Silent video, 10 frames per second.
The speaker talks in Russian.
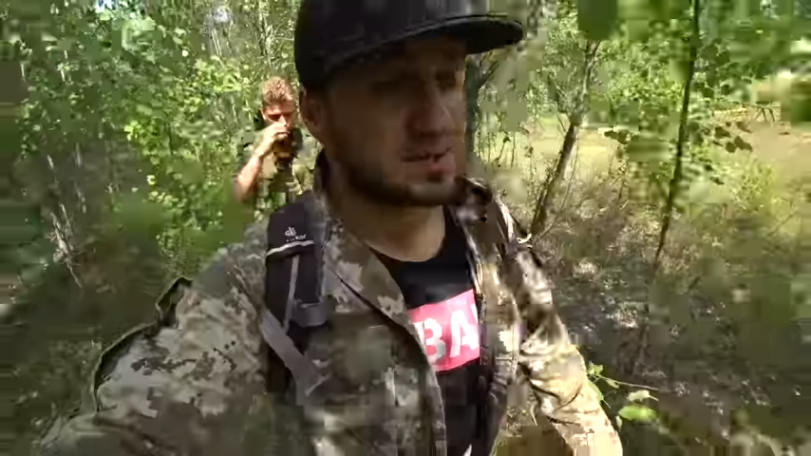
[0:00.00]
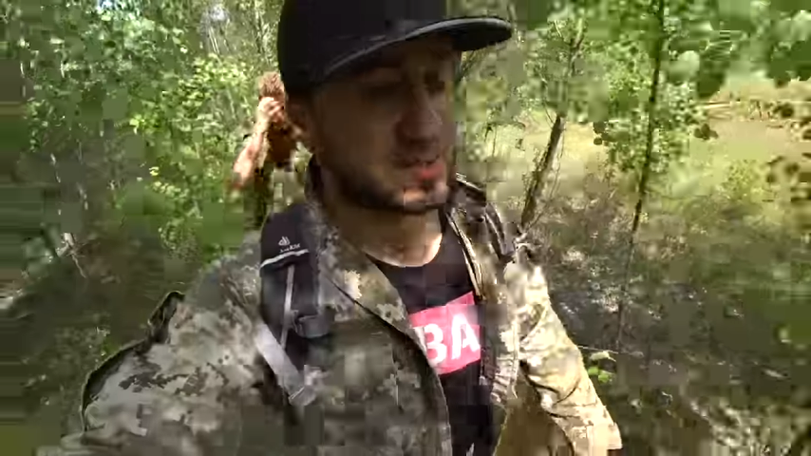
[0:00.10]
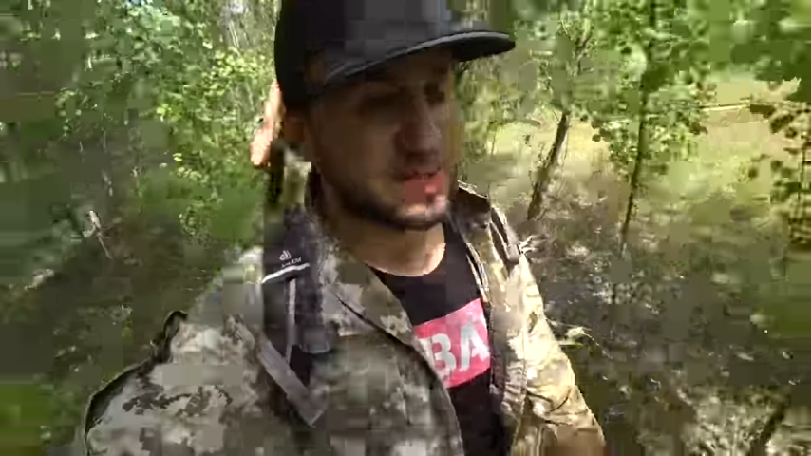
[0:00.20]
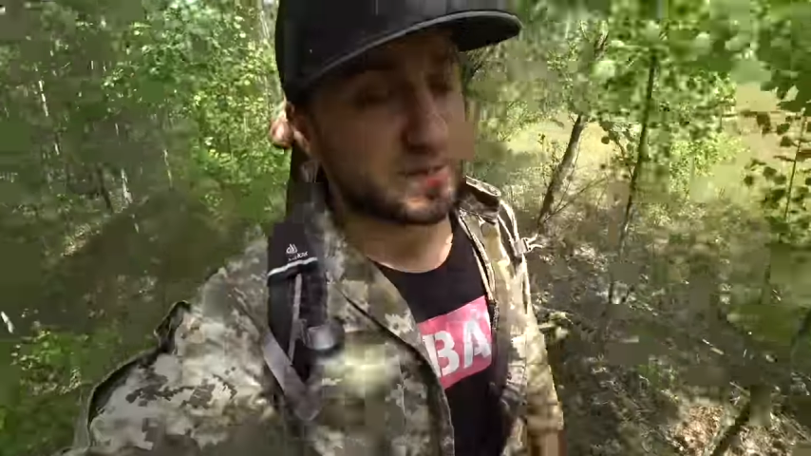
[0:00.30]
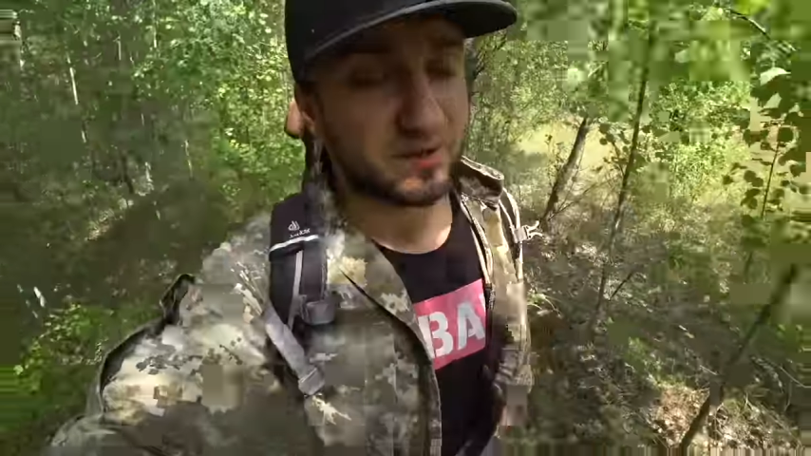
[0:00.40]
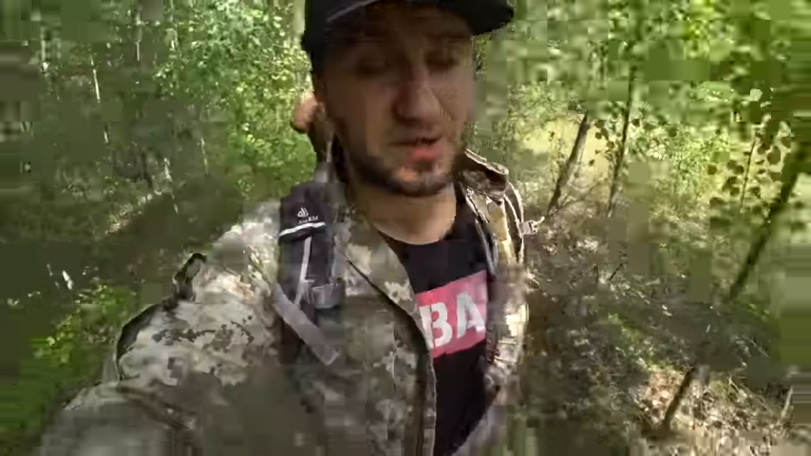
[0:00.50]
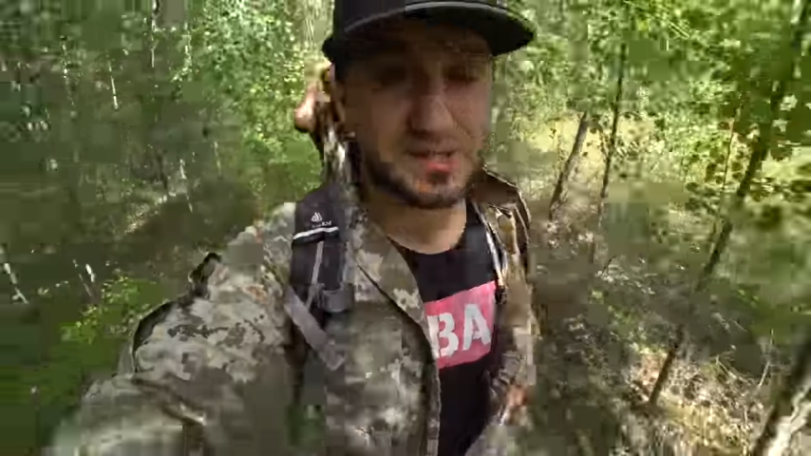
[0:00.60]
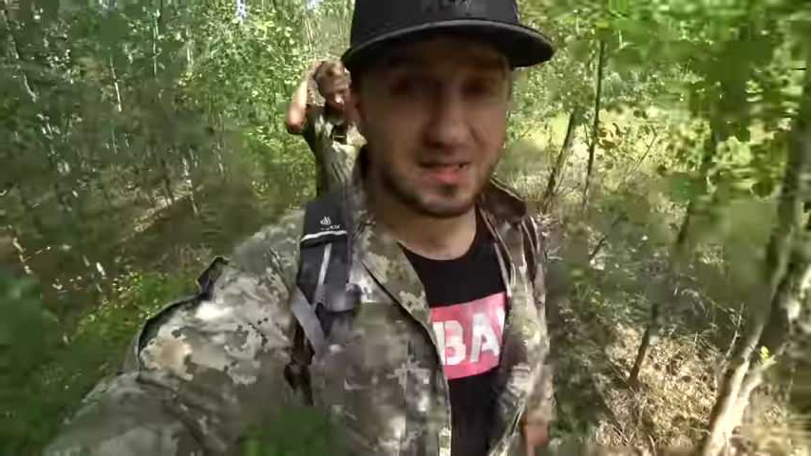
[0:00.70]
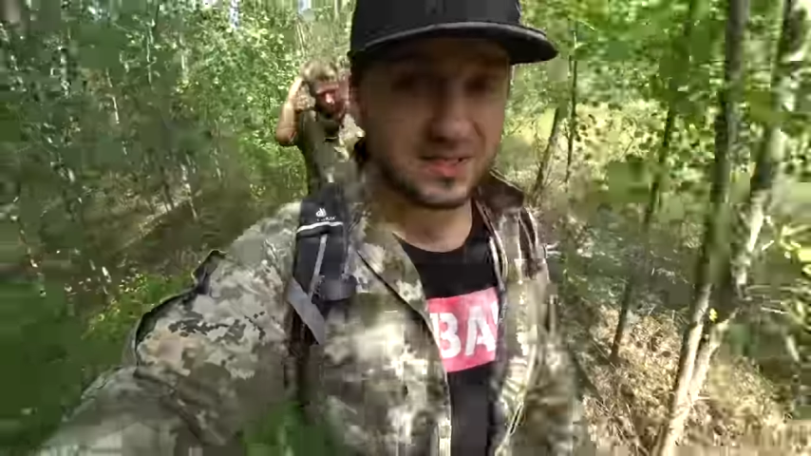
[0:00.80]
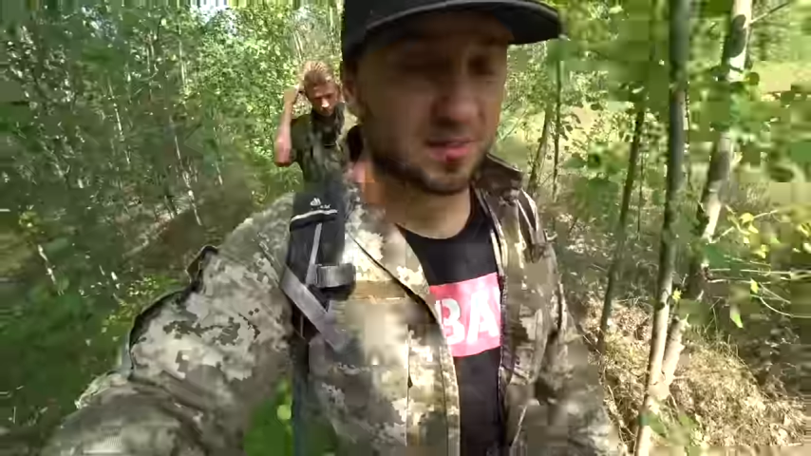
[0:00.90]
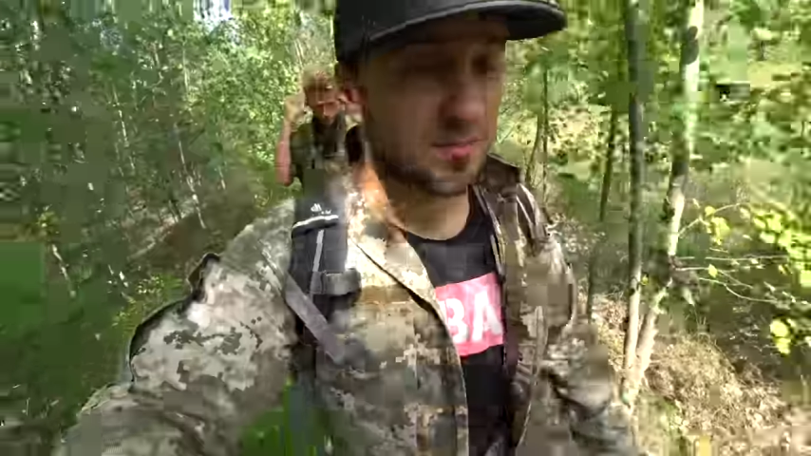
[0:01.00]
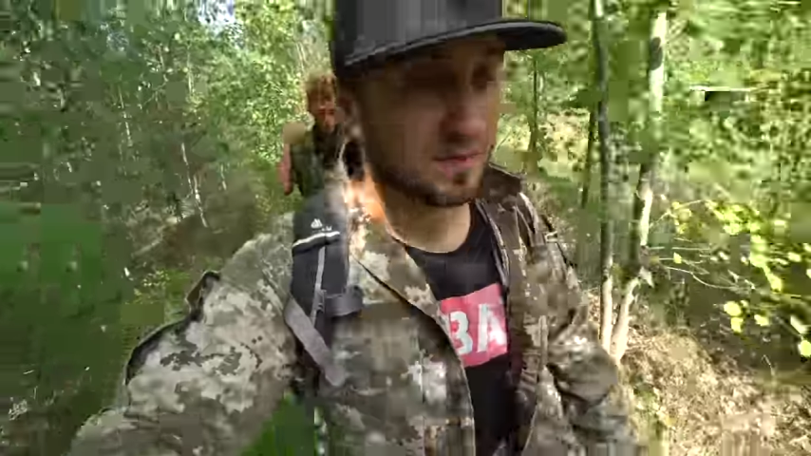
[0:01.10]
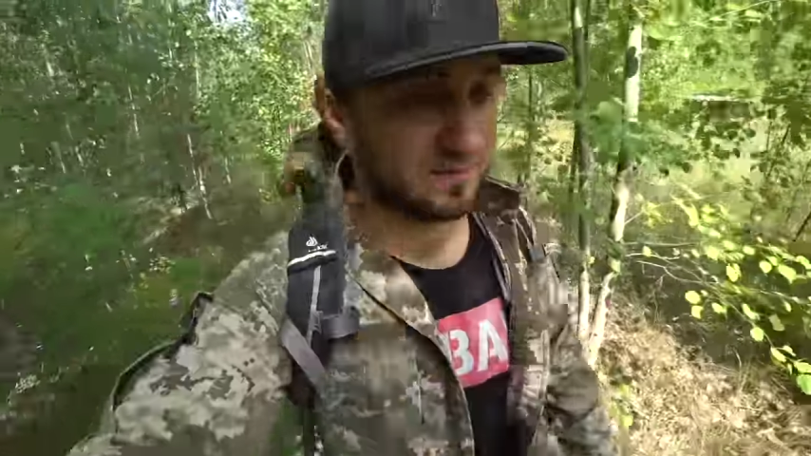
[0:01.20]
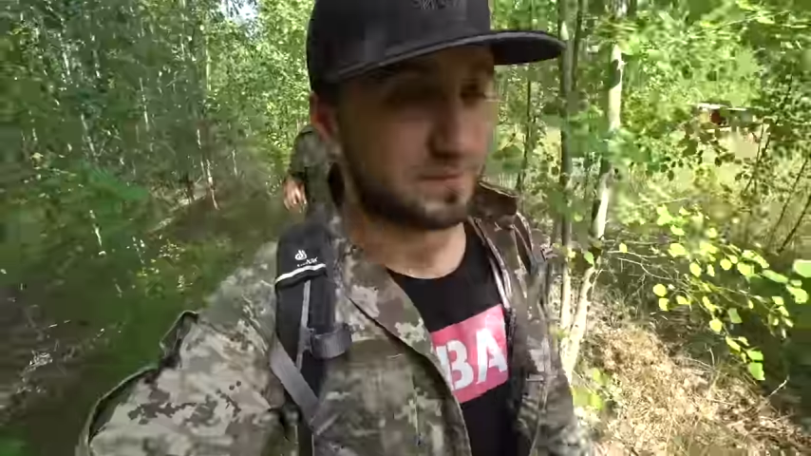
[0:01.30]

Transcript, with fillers: Кстати, я первый раз, когда был в